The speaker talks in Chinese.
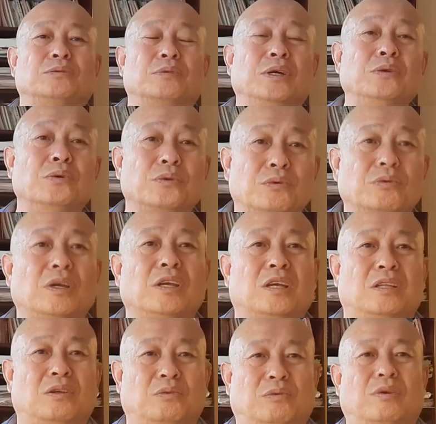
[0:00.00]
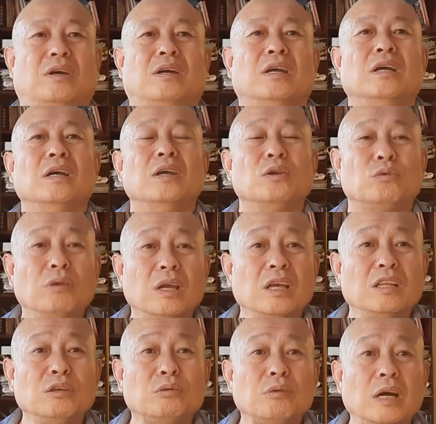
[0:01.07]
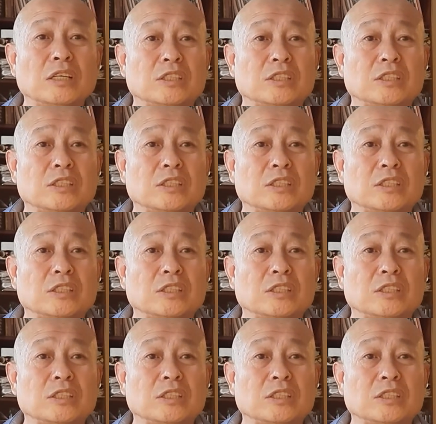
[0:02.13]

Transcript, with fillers: 所以有血液的血，血液的血